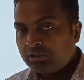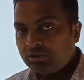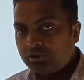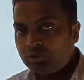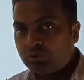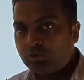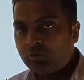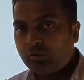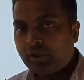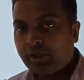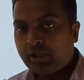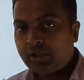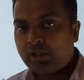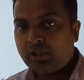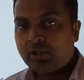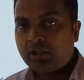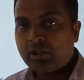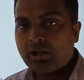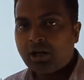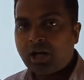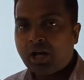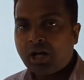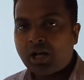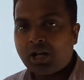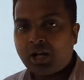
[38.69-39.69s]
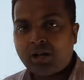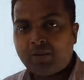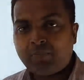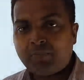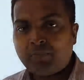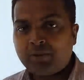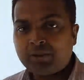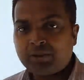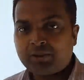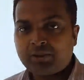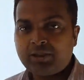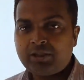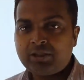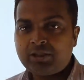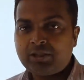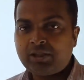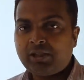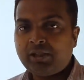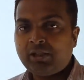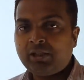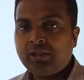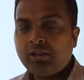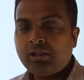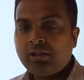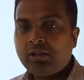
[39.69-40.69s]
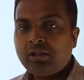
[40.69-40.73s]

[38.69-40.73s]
जो है ना आराम मत कीजिए